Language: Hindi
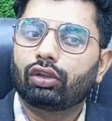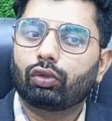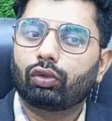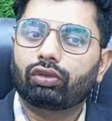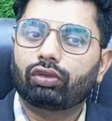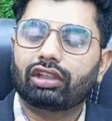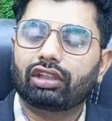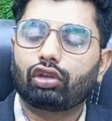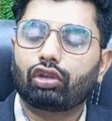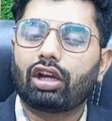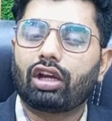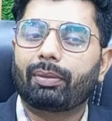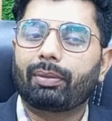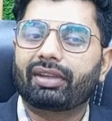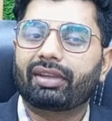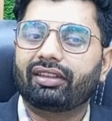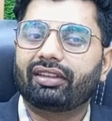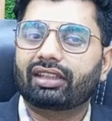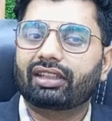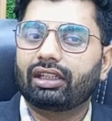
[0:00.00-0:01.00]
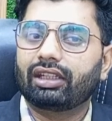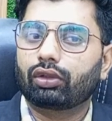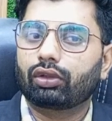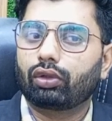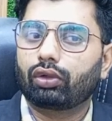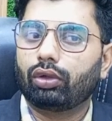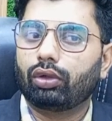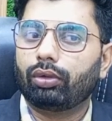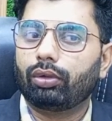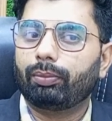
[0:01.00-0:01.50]
तो उससे जो आपकी स्किन
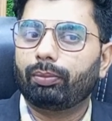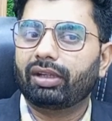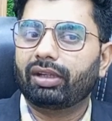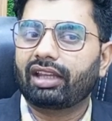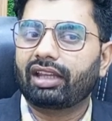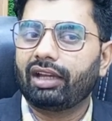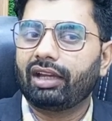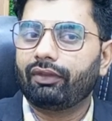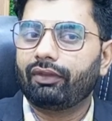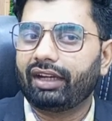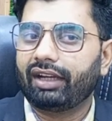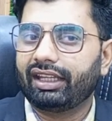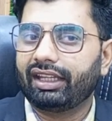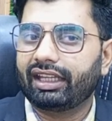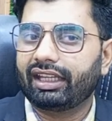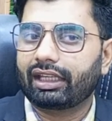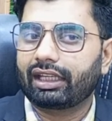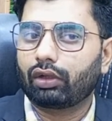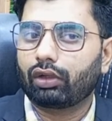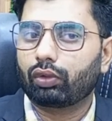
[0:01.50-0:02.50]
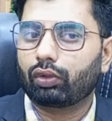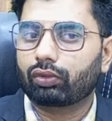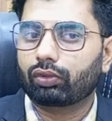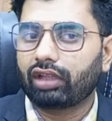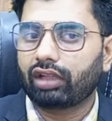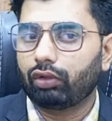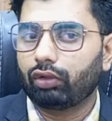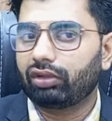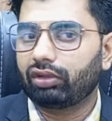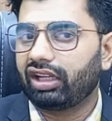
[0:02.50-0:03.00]
को बजाय फायदे के और
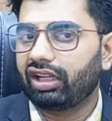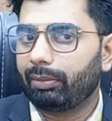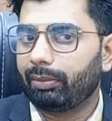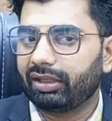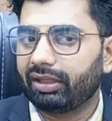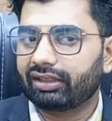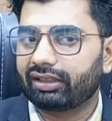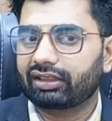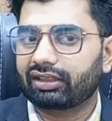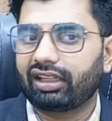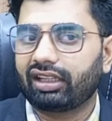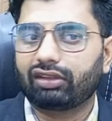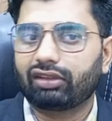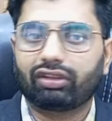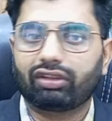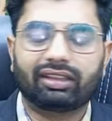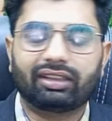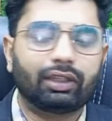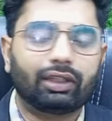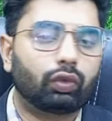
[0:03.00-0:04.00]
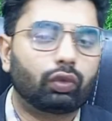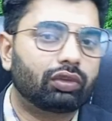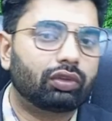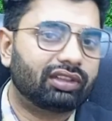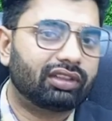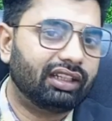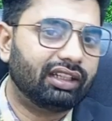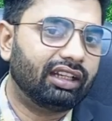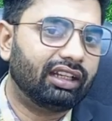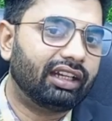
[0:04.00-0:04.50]
नुकसान उठाना पड़ सकता है तो इसलिए
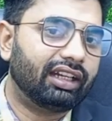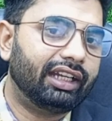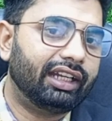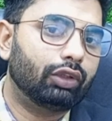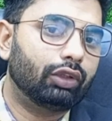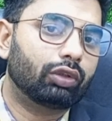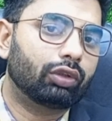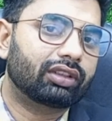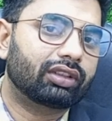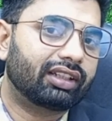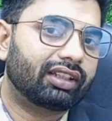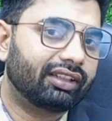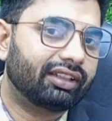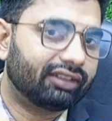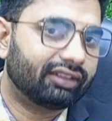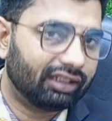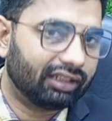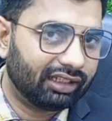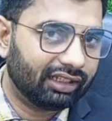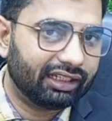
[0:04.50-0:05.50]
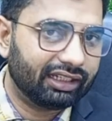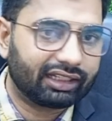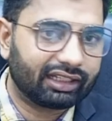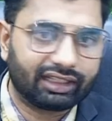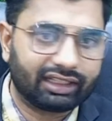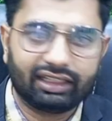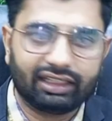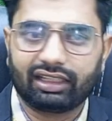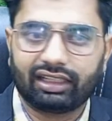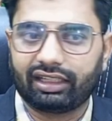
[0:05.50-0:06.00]
खुद से ना लगाएं डॉक्टर की सलाह
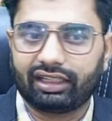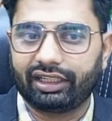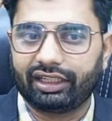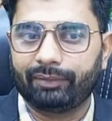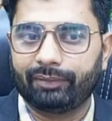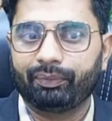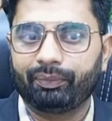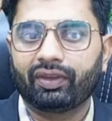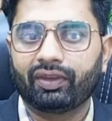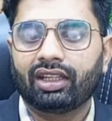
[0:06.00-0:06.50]
लेकर ही लगाएं